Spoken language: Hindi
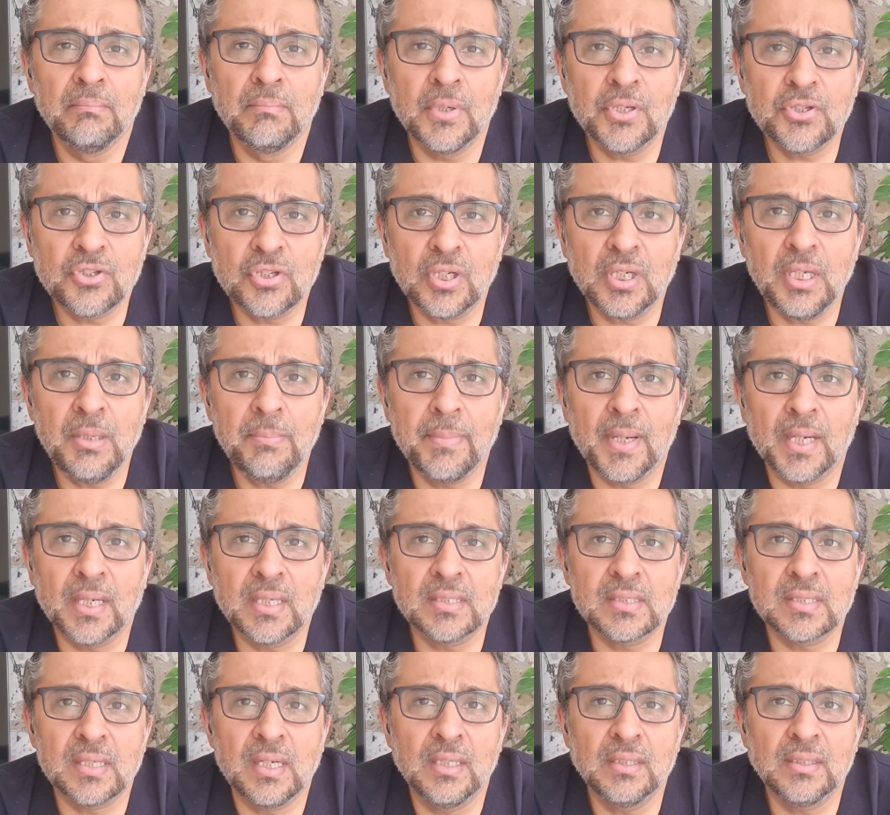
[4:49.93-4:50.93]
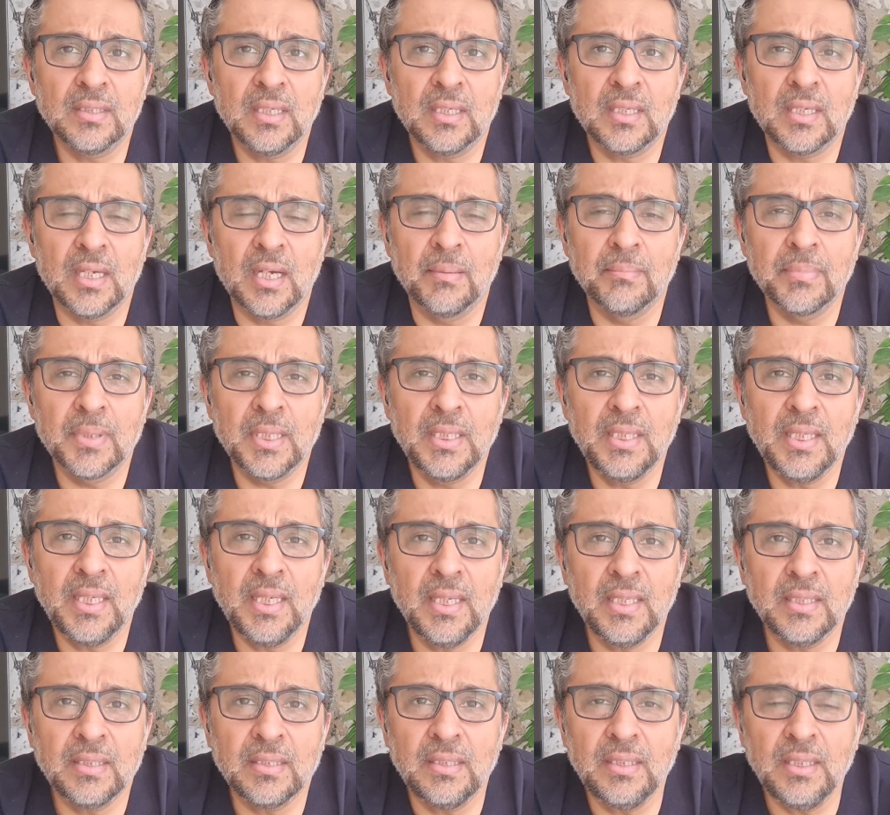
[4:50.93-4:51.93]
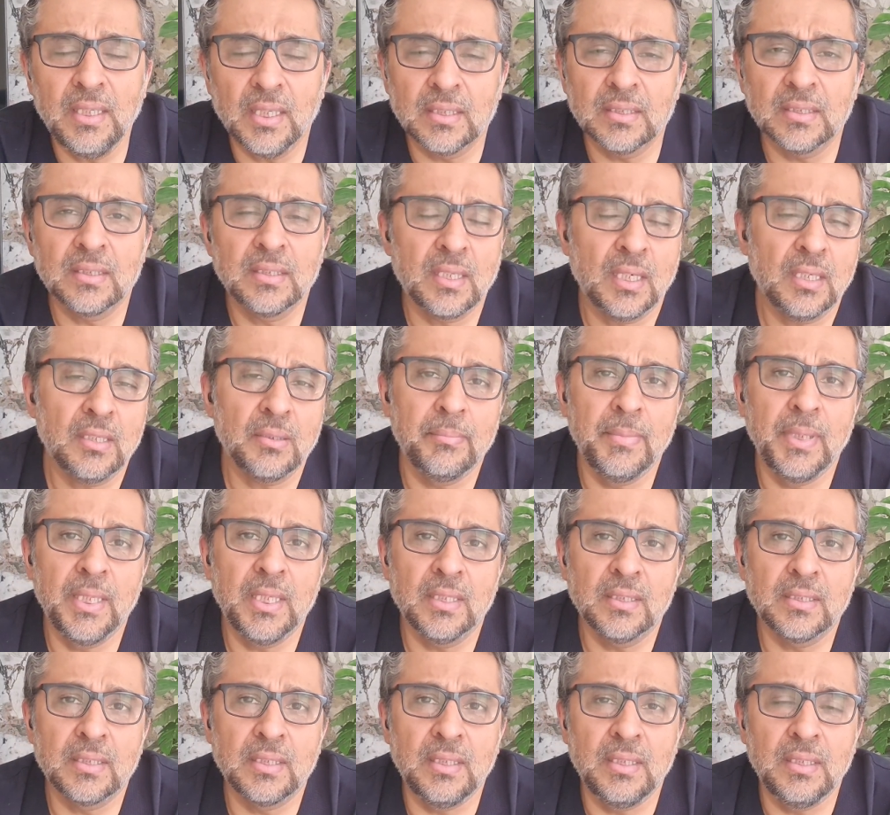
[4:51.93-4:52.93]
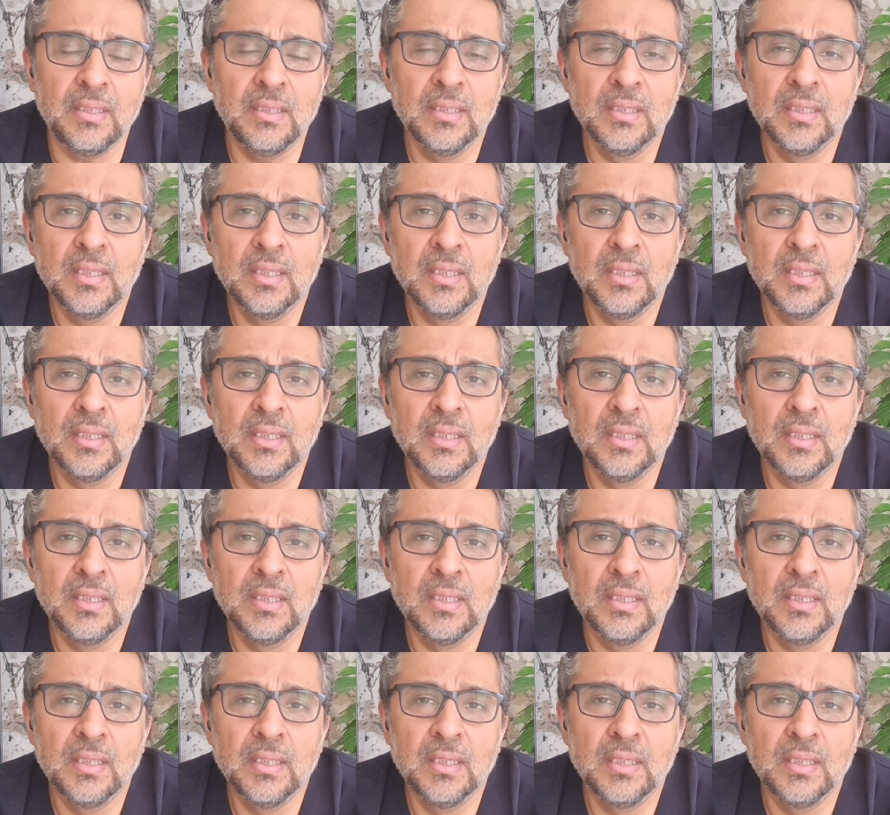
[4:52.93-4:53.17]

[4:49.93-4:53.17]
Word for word: मशरकी पाकिस्तान के क्याम के लिए इतनी अनथक मेहनत की